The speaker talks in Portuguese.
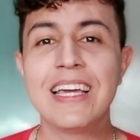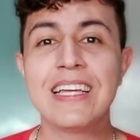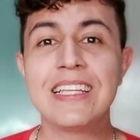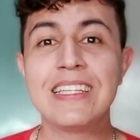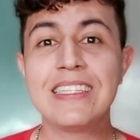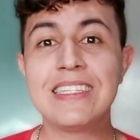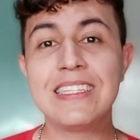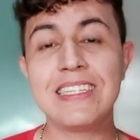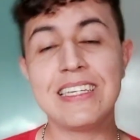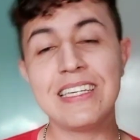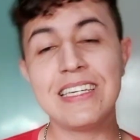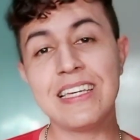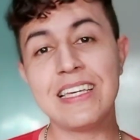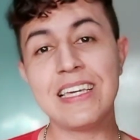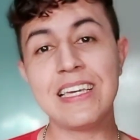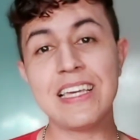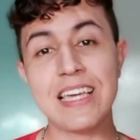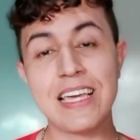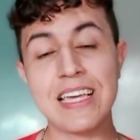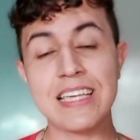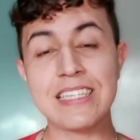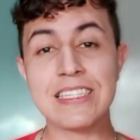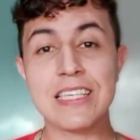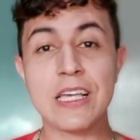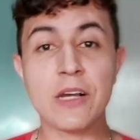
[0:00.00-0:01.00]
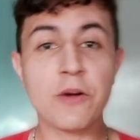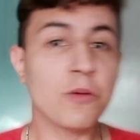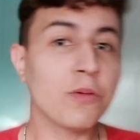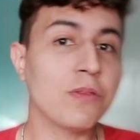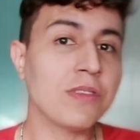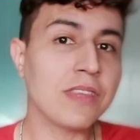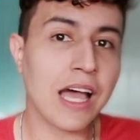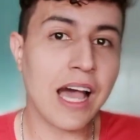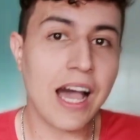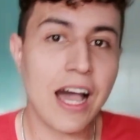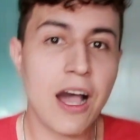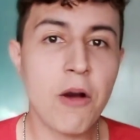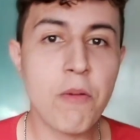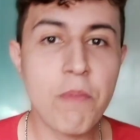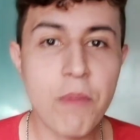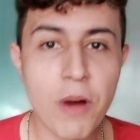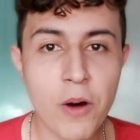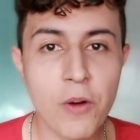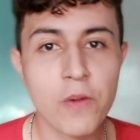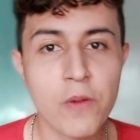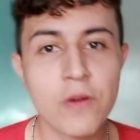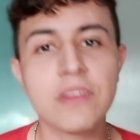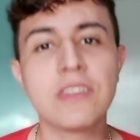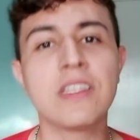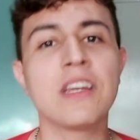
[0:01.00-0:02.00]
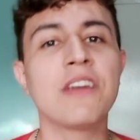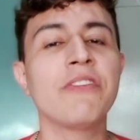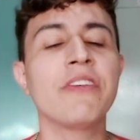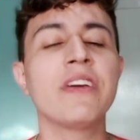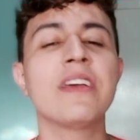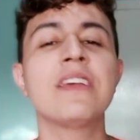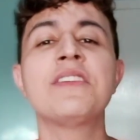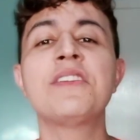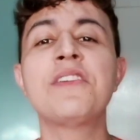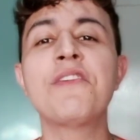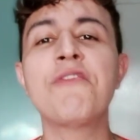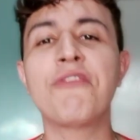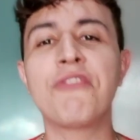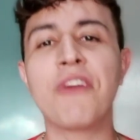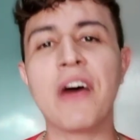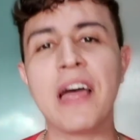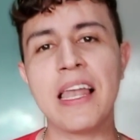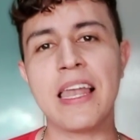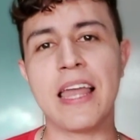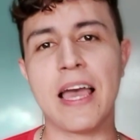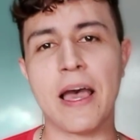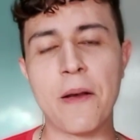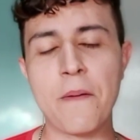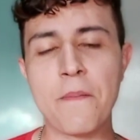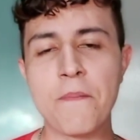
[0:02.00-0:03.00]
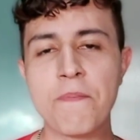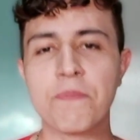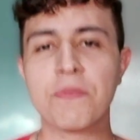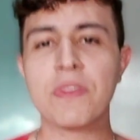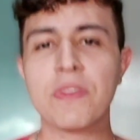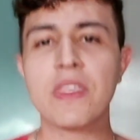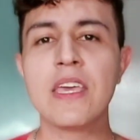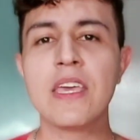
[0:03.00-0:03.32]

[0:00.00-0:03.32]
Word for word: de executar uma outra vez e falhar.